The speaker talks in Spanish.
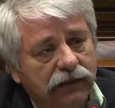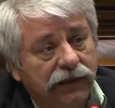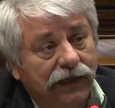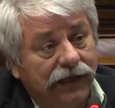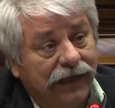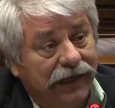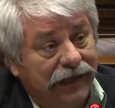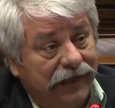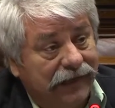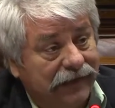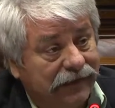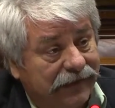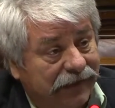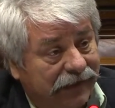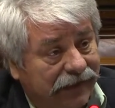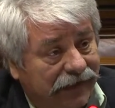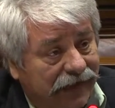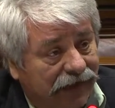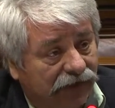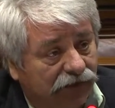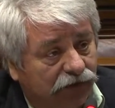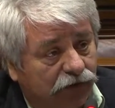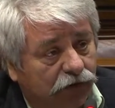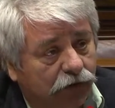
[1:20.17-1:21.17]
la
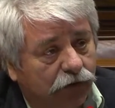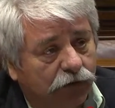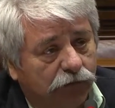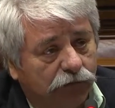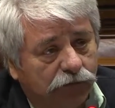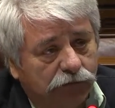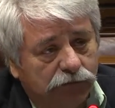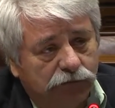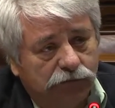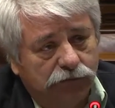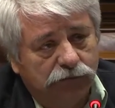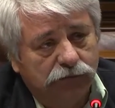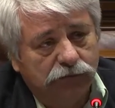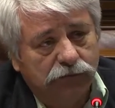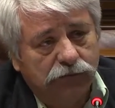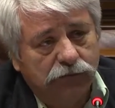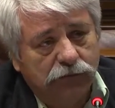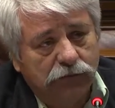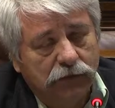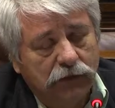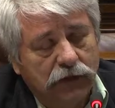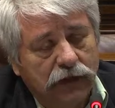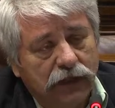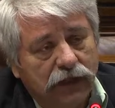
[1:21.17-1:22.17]
integración,
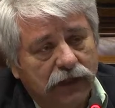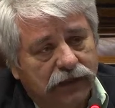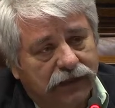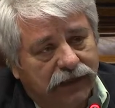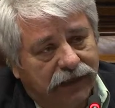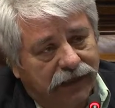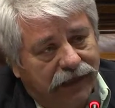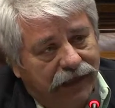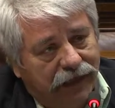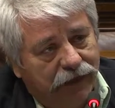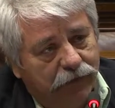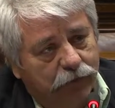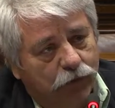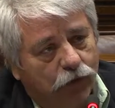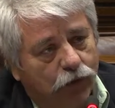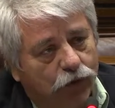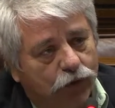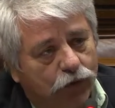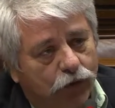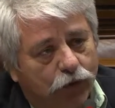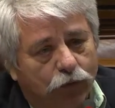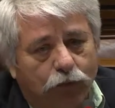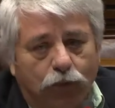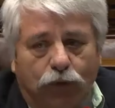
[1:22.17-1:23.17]
tenemos
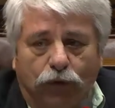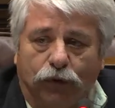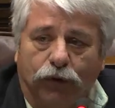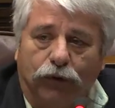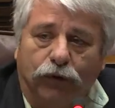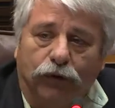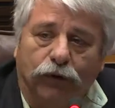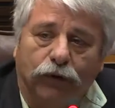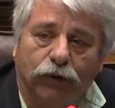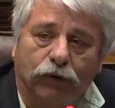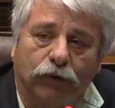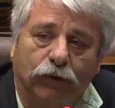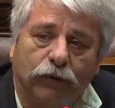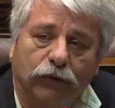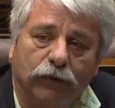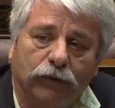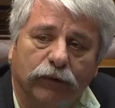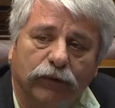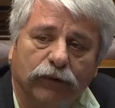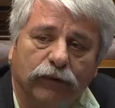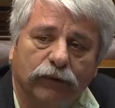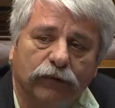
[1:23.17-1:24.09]
como